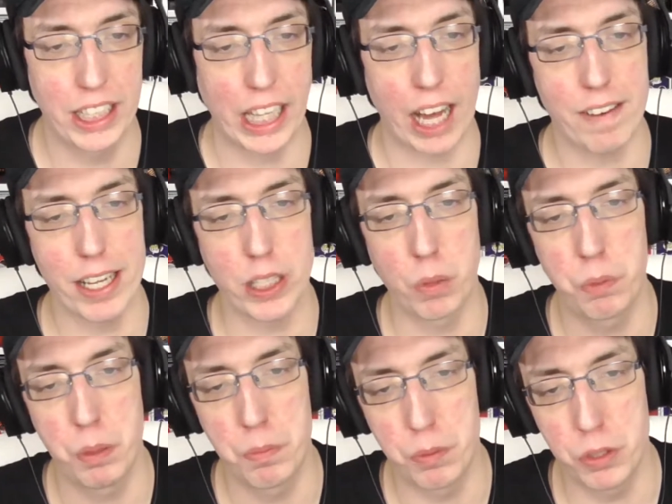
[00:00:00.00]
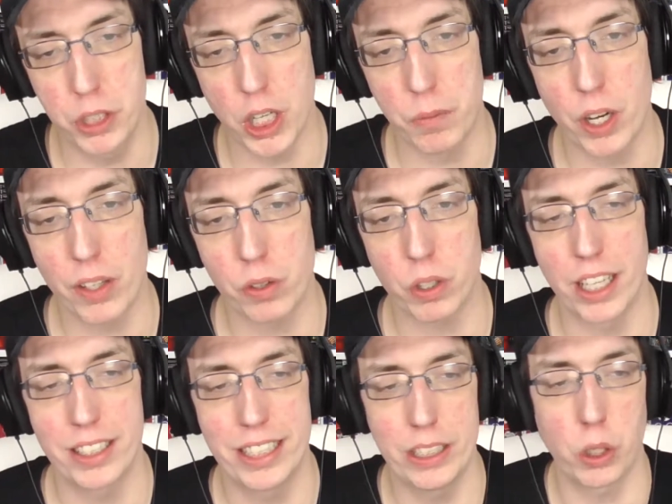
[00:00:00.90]
qu'il travaille depuis plusieurs mois sur
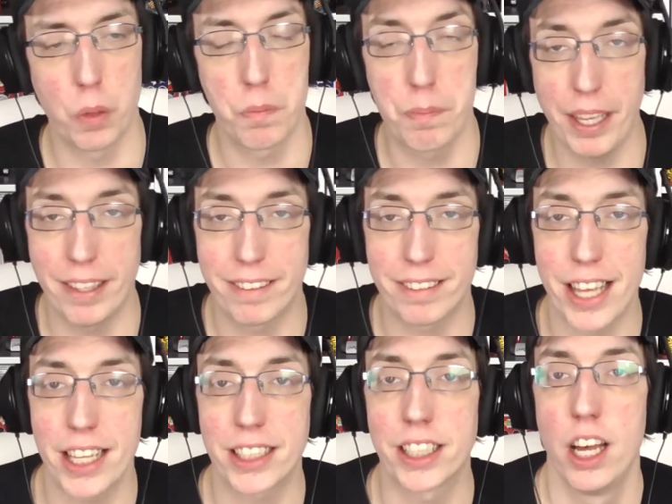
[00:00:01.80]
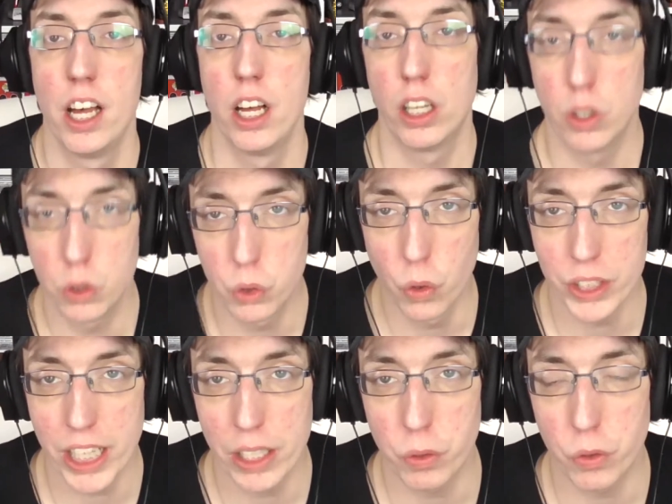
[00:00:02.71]
un titre PS5
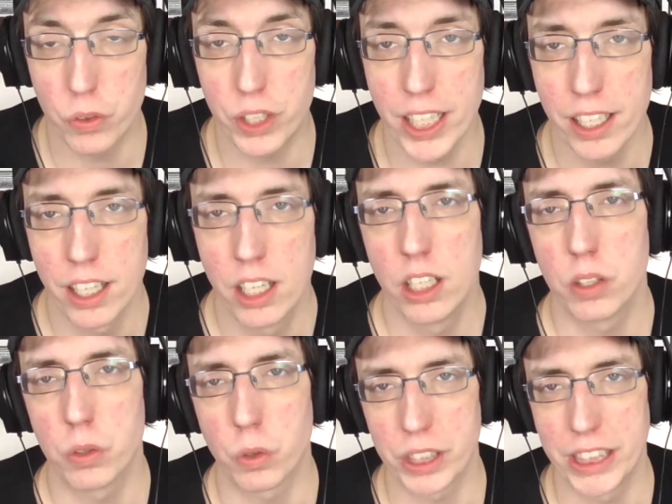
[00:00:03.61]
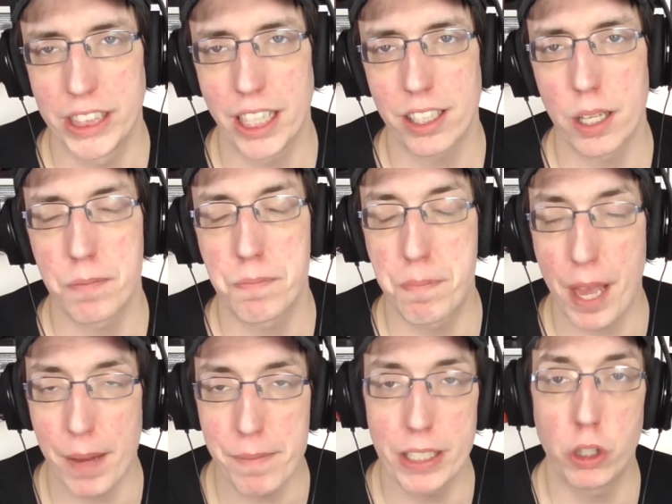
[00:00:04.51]
non annoncé. Donc déjà, ça
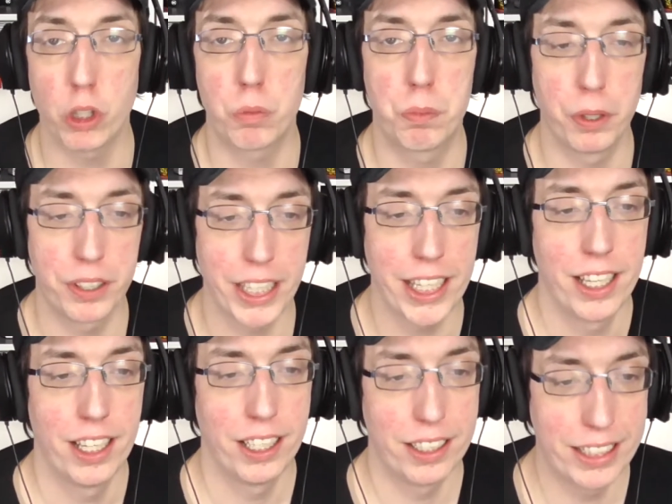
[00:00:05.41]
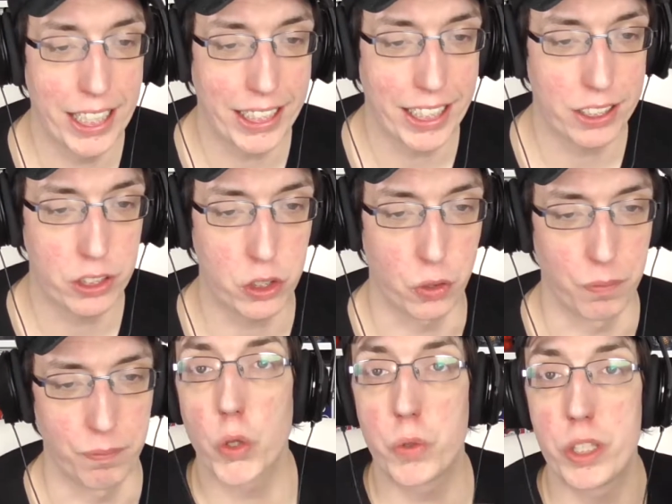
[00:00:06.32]
permet de se poser des
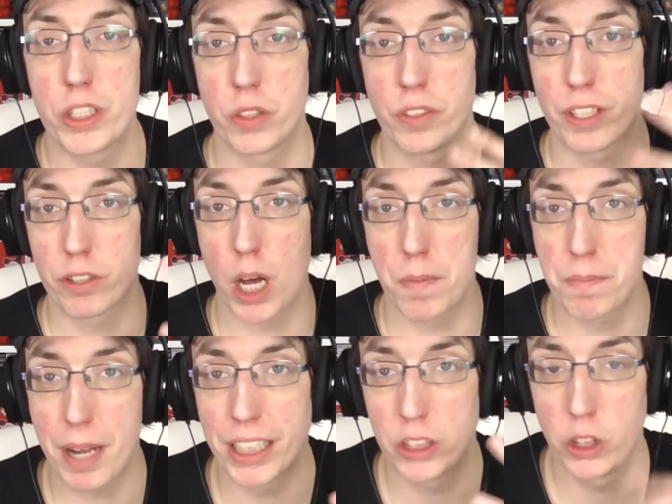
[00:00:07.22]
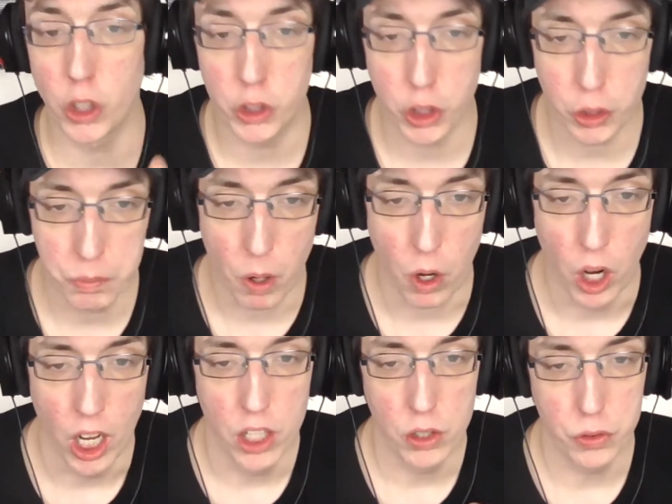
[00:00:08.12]
questions. Ensuite, si on va sur la page de
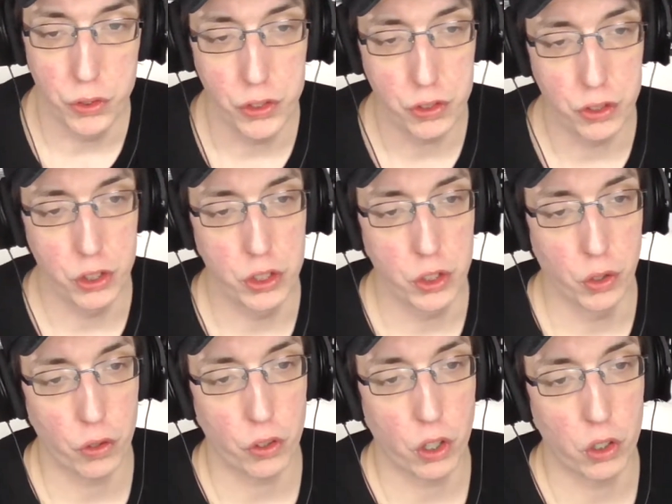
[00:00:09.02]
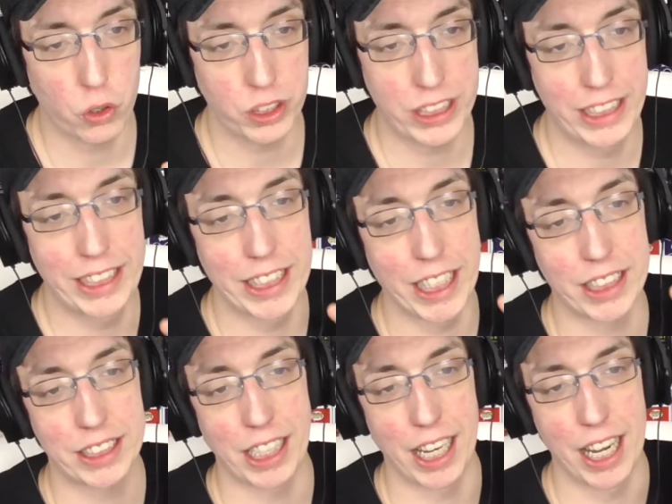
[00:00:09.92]
recrutement du studio, on se rend compte qu'il
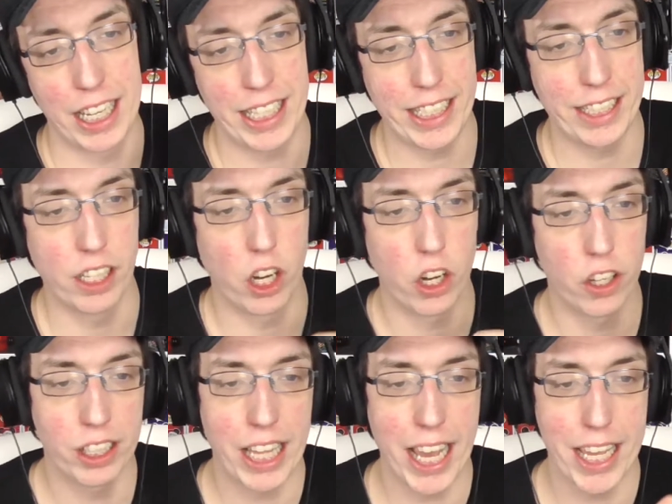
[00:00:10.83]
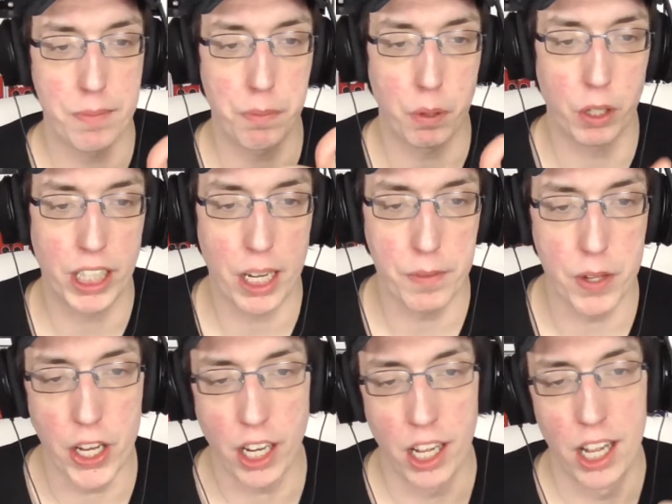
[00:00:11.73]
cherche un lead online
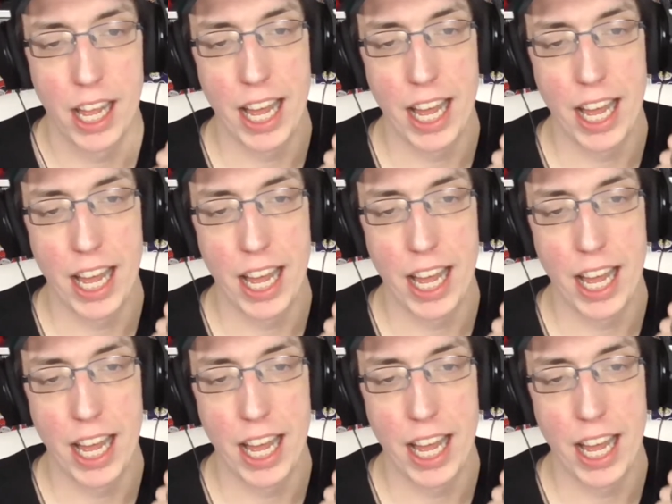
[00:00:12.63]
programmeur,